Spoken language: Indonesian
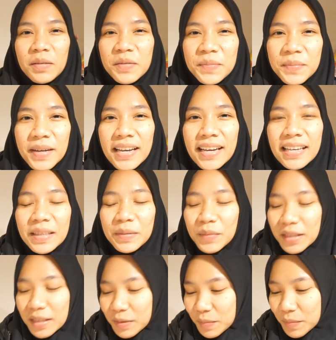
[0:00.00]
rumah,
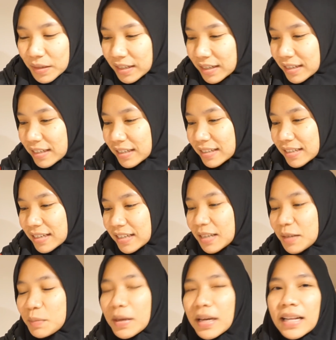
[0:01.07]
teman-teman. Jadi
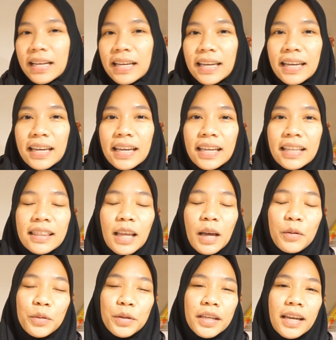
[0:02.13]
kemarin
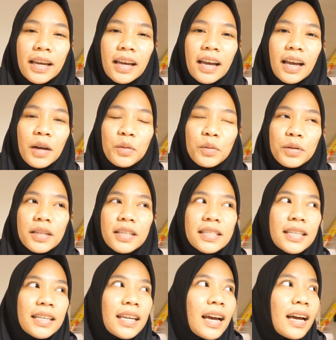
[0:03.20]
tahunya aku di
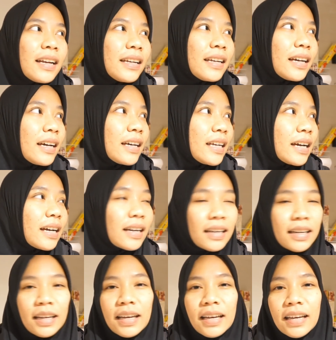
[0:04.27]
sini ada yang
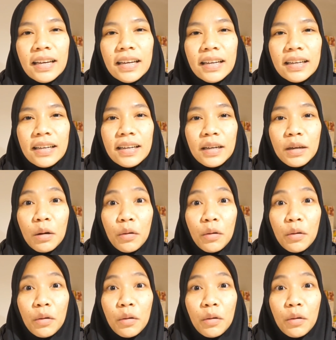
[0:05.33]
kena uh,